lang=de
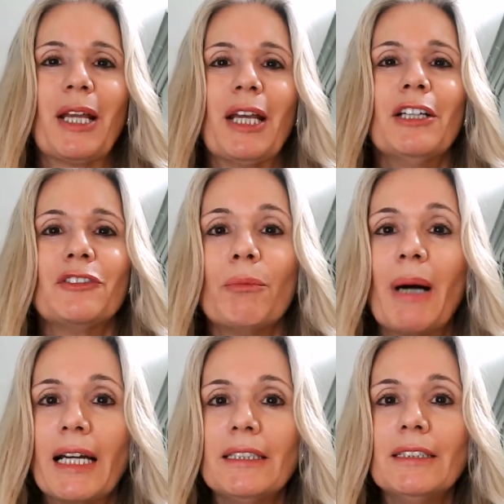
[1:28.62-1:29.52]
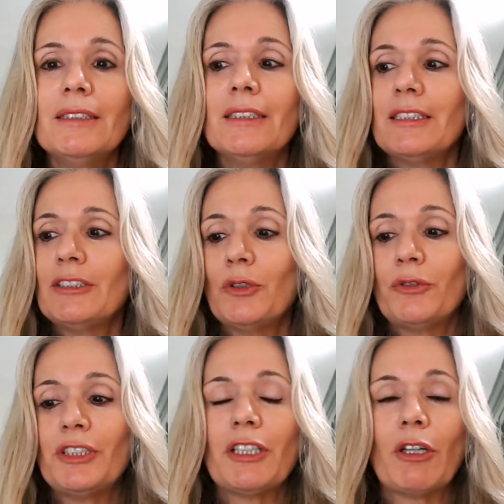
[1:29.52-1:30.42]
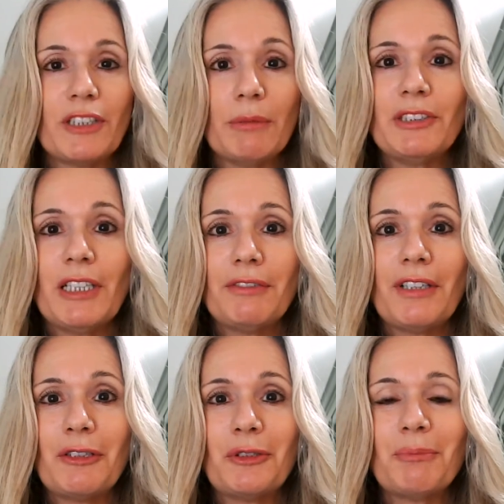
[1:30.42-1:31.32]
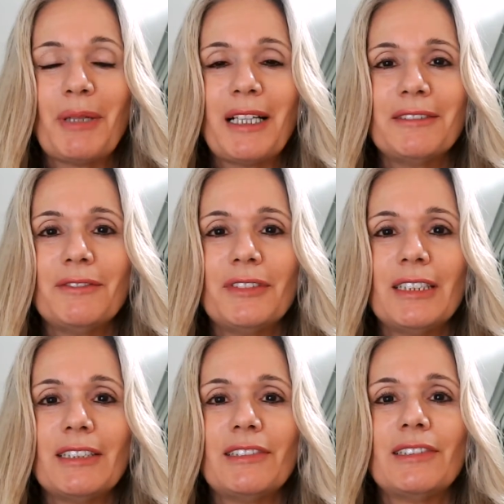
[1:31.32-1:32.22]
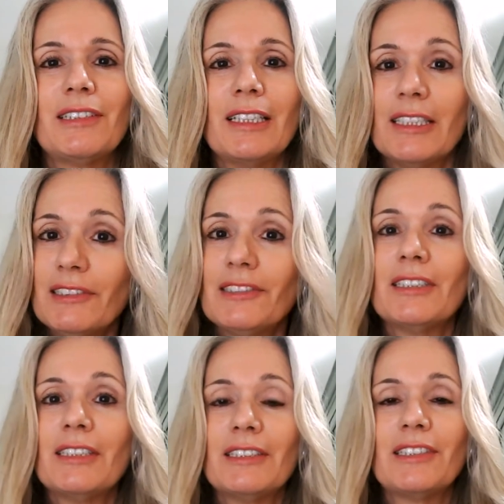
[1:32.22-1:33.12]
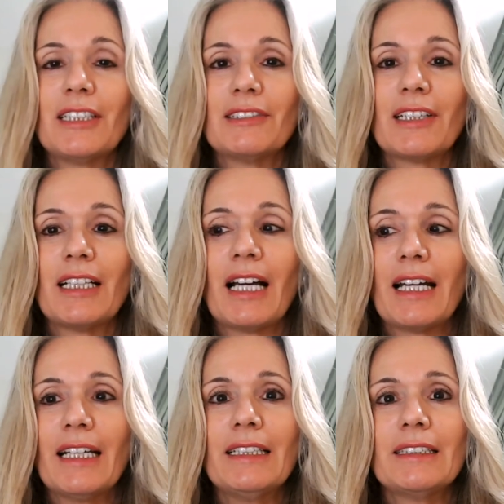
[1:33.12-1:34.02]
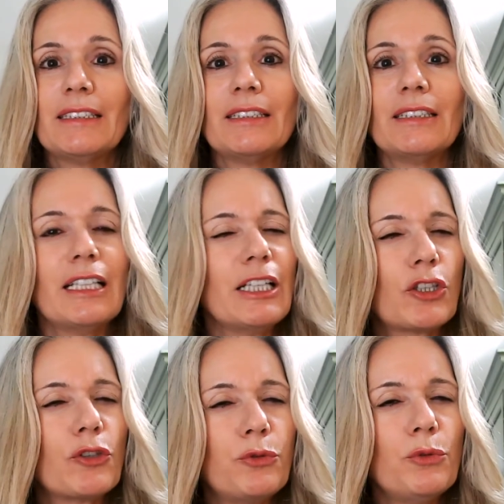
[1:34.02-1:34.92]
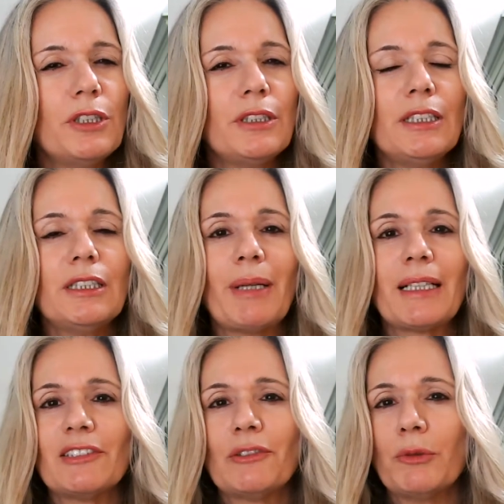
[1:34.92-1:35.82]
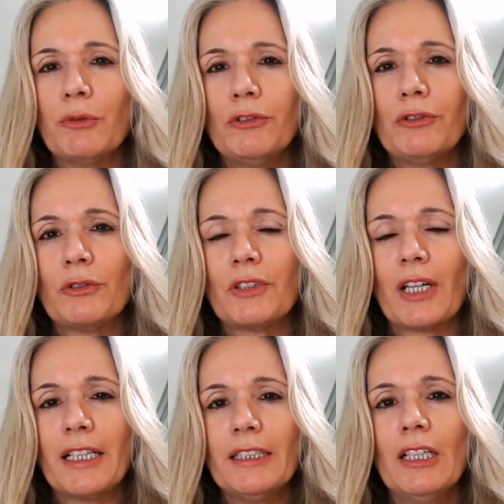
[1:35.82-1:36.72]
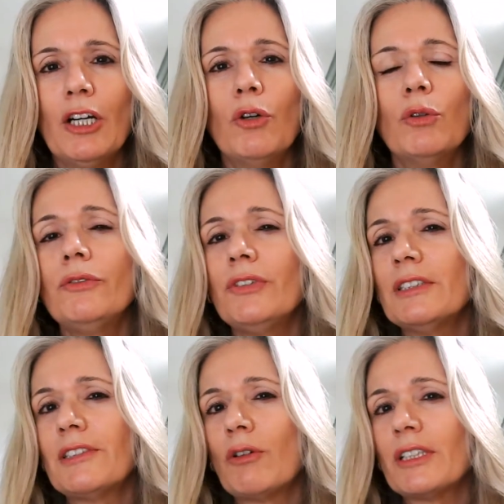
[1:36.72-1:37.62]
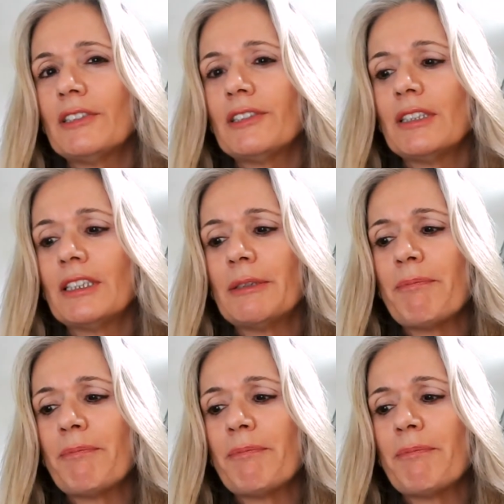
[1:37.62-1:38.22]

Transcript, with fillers: Zum einen äh, durfte ich auch selbst die Erfahrung machen, wie es ist, äh, sich seiner eigenen Gefühle nicht immer ganz bewusst zu sein und wie es auch ist, äh,